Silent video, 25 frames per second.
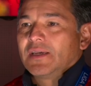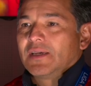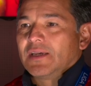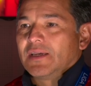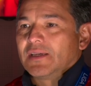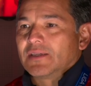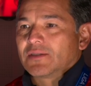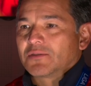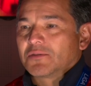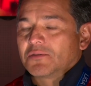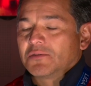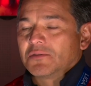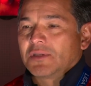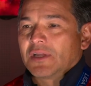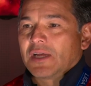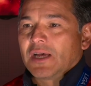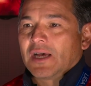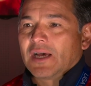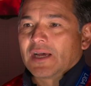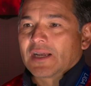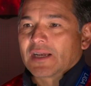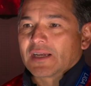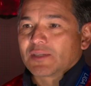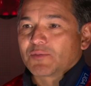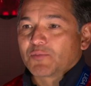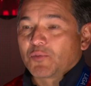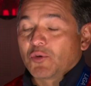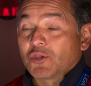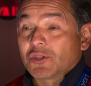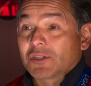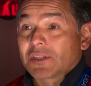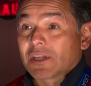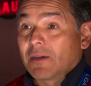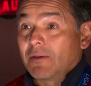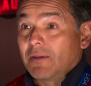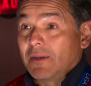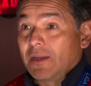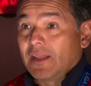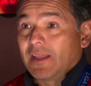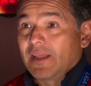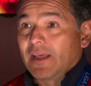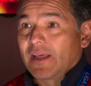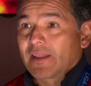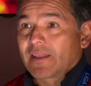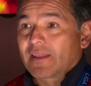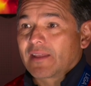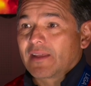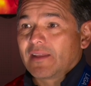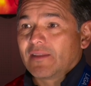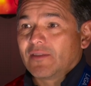Es una
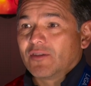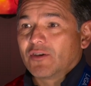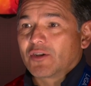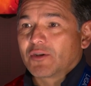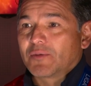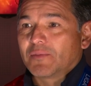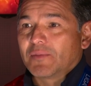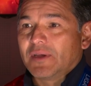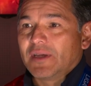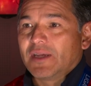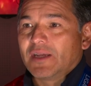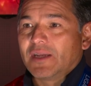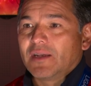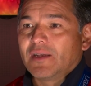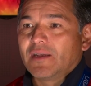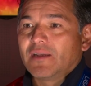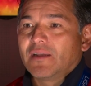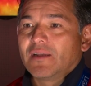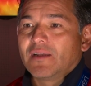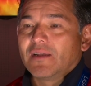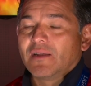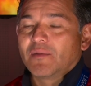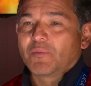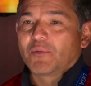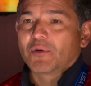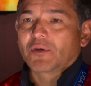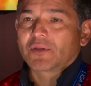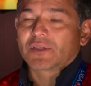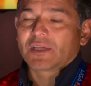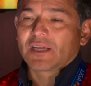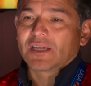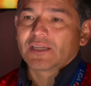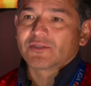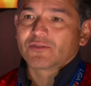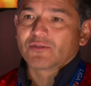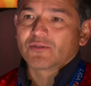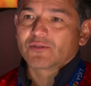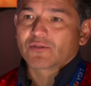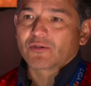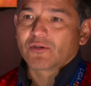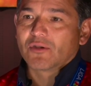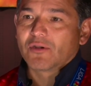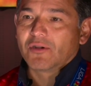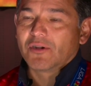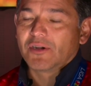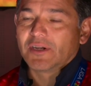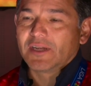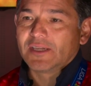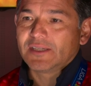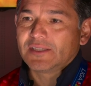responsabilidad enorme el, portar estos
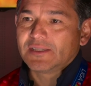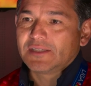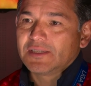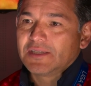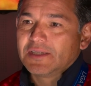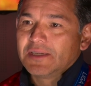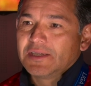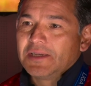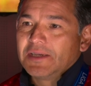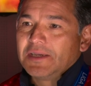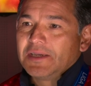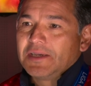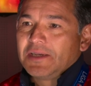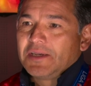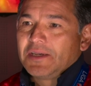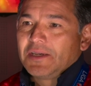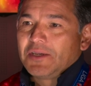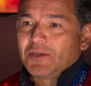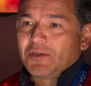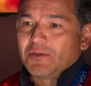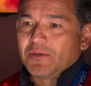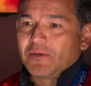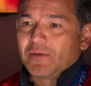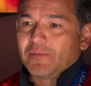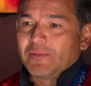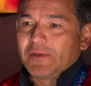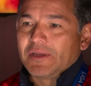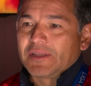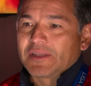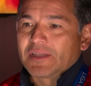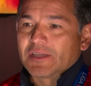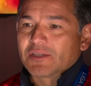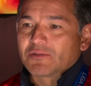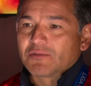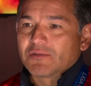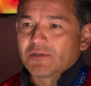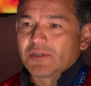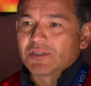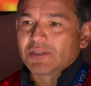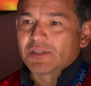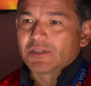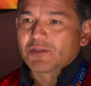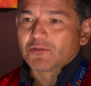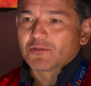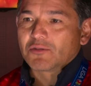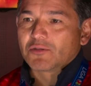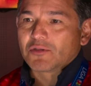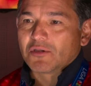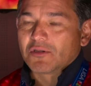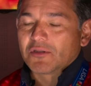colores y obviamente es una
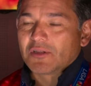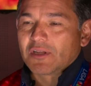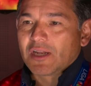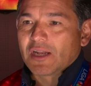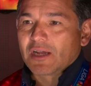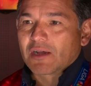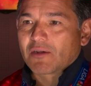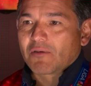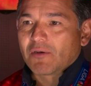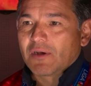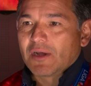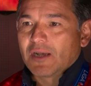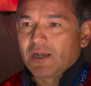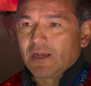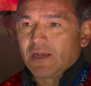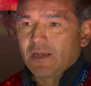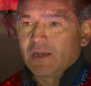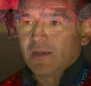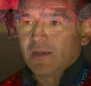institución a la cual